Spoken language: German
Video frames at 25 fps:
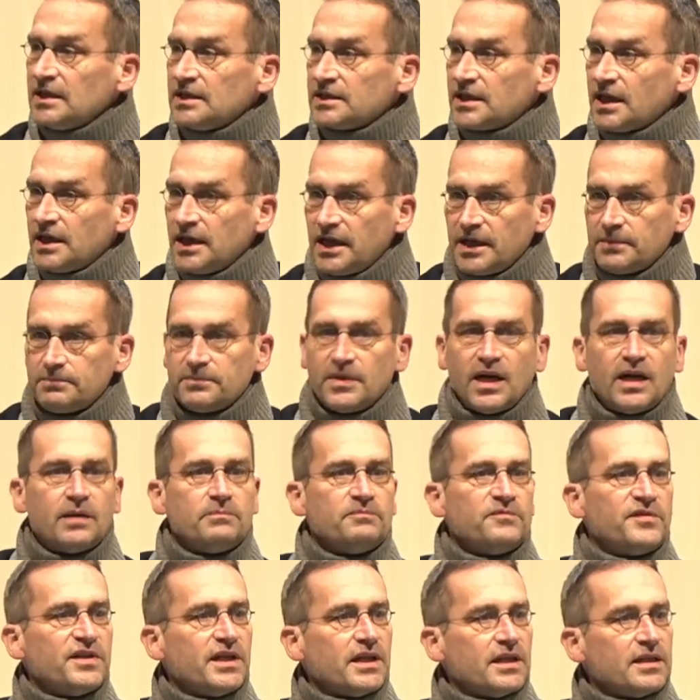Daneben
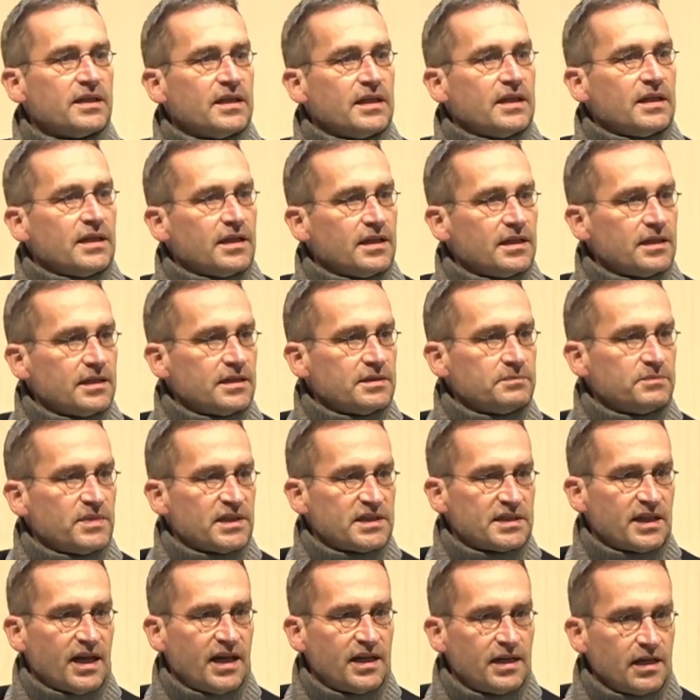haben wir äh,
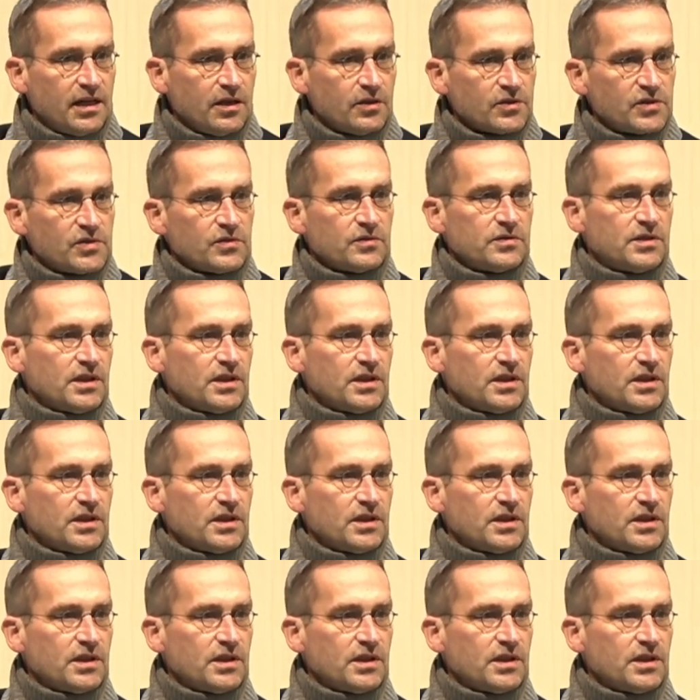mit Teilauto